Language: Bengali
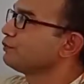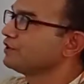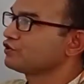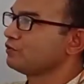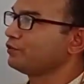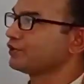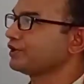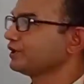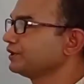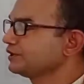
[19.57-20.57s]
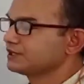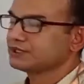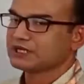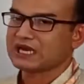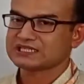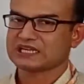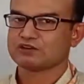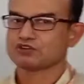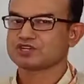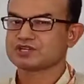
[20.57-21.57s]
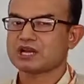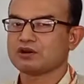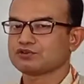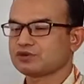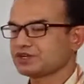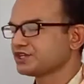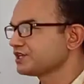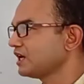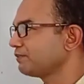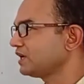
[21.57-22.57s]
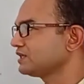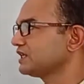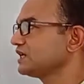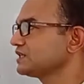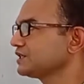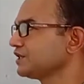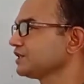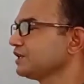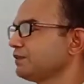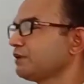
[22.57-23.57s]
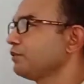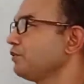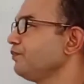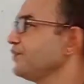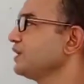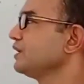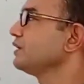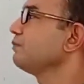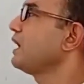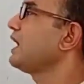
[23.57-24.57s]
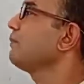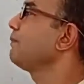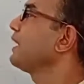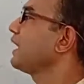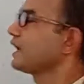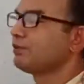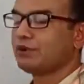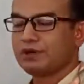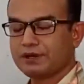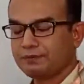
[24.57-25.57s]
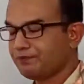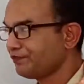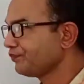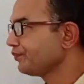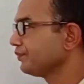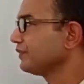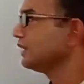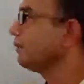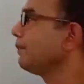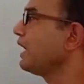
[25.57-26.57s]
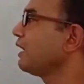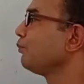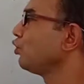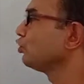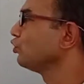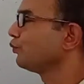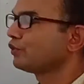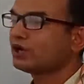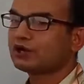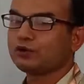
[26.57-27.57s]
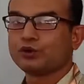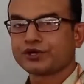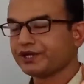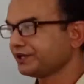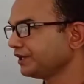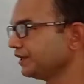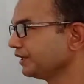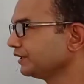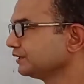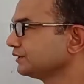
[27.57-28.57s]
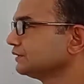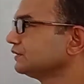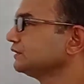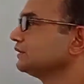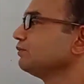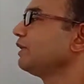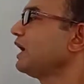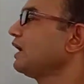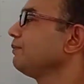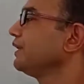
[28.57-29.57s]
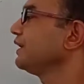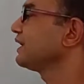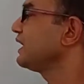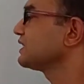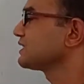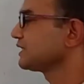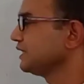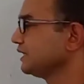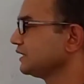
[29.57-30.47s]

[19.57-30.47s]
পিন সম্পর্কে আজ আলোচনা শেষে আমরা যা শিখতে পারবো ভাল কাকে বলে ভাল কত প্রকার ও কী কী ভাল এর কাজ কী